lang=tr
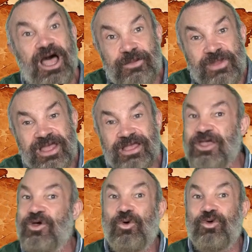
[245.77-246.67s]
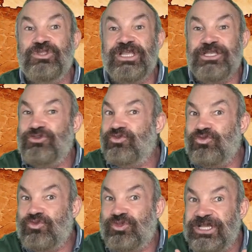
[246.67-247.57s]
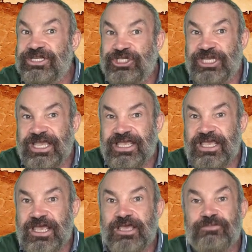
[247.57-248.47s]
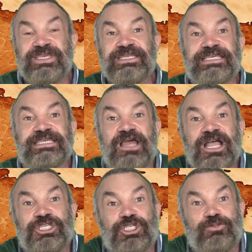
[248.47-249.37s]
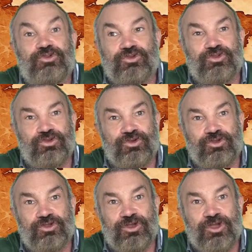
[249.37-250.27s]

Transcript: Ama onlara sundukları şey bir inanç bütünlüğüydü.